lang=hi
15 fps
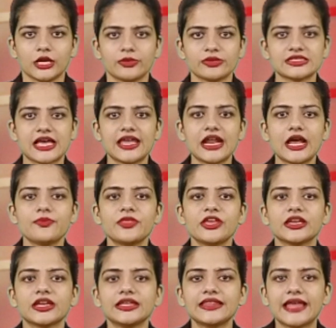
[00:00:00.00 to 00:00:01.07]
नमस्कार आप
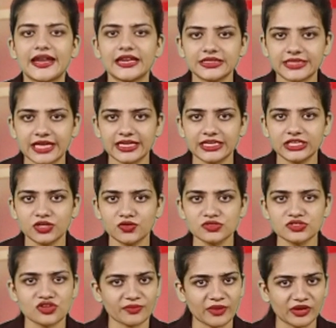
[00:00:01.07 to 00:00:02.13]
देख रहे हैं दैनिक दाली
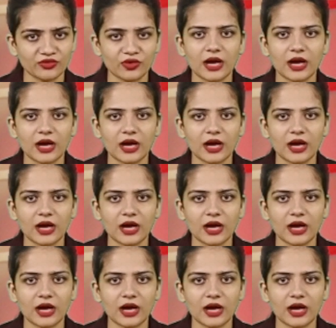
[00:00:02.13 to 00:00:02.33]
न्यूज और मैं